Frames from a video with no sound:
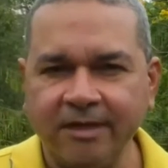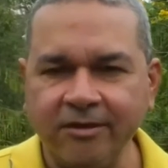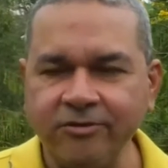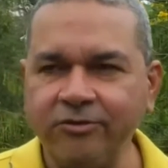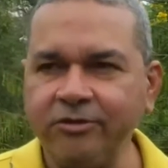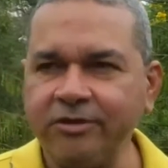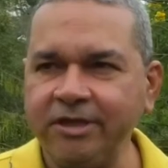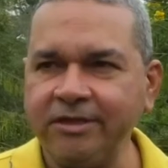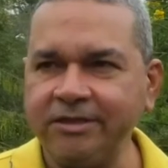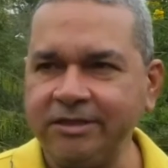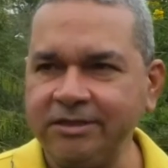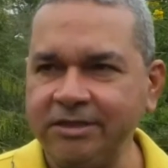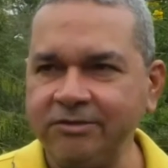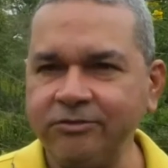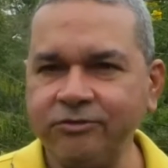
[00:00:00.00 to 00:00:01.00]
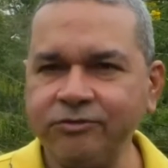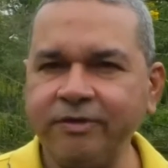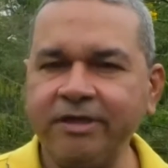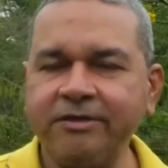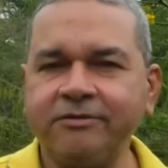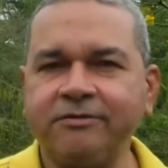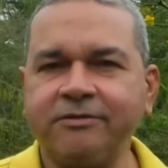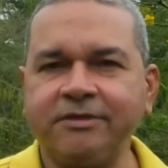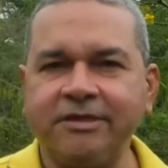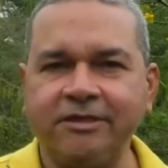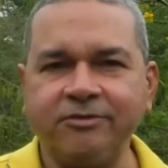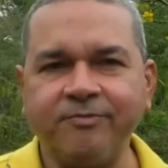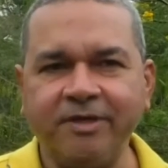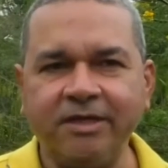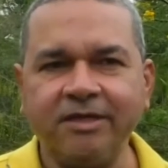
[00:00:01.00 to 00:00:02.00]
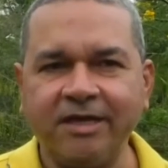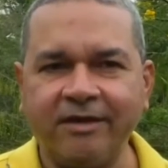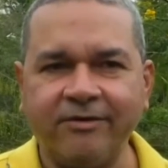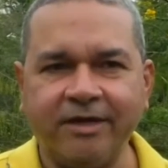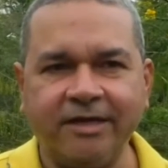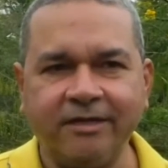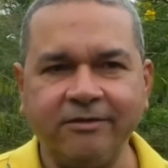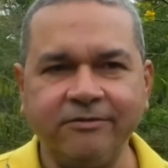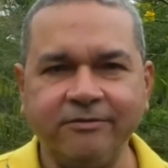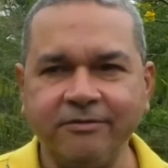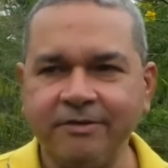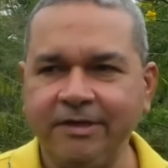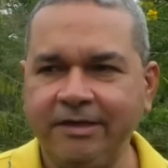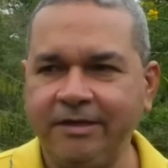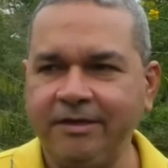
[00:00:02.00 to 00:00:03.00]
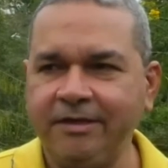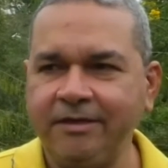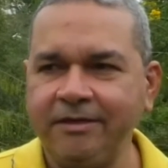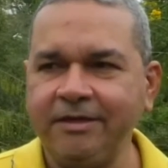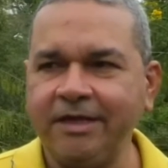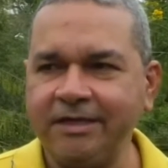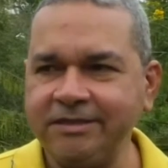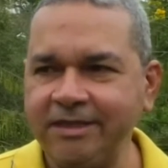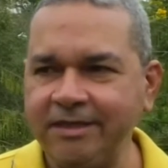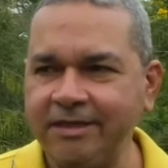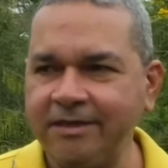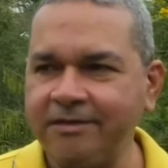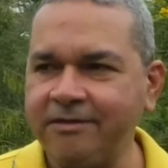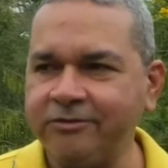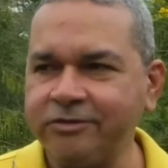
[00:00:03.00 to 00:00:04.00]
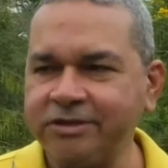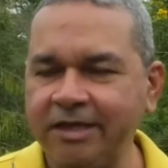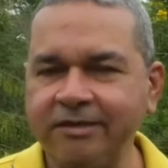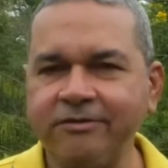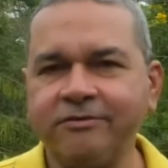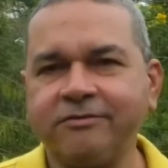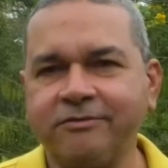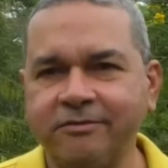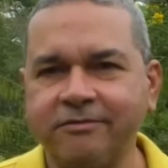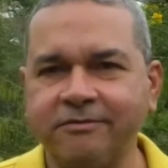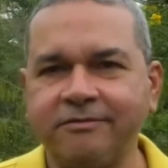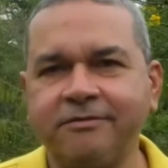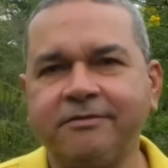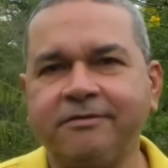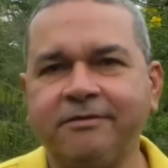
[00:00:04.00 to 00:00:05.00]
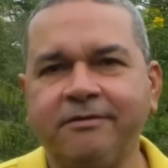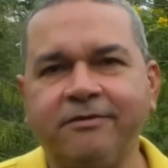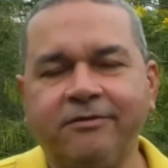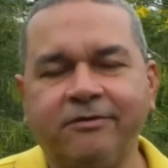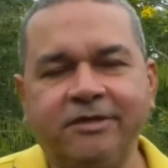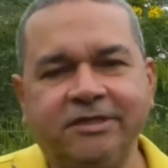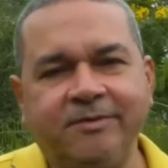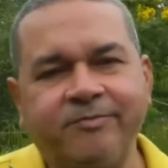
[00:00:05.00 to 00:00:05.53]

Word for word: Ellos son 35 usuarios y ellos vienen trabajando ya hace dos años con, con